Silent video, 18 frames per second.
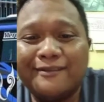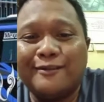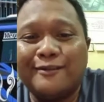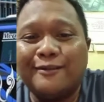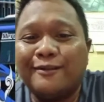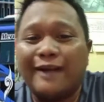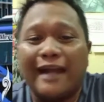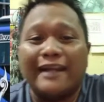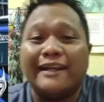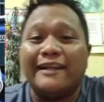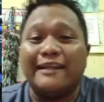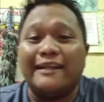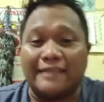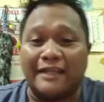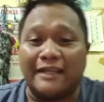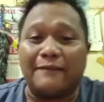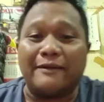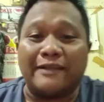oh ada
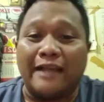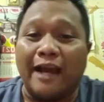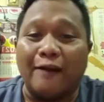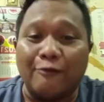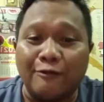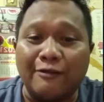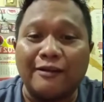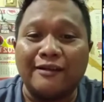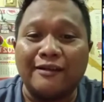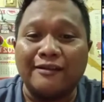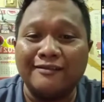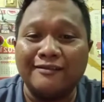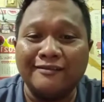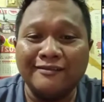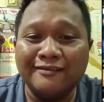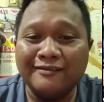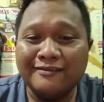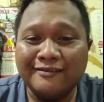desa namanya gawuk ya
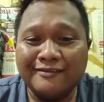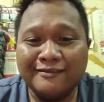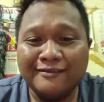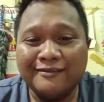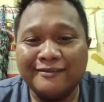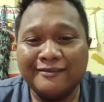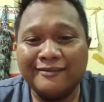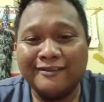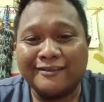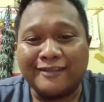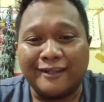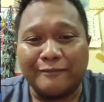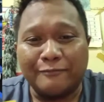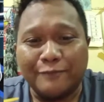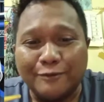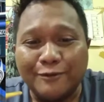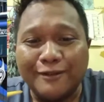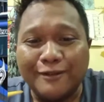
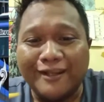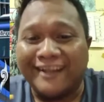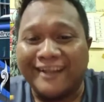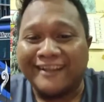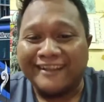serem juga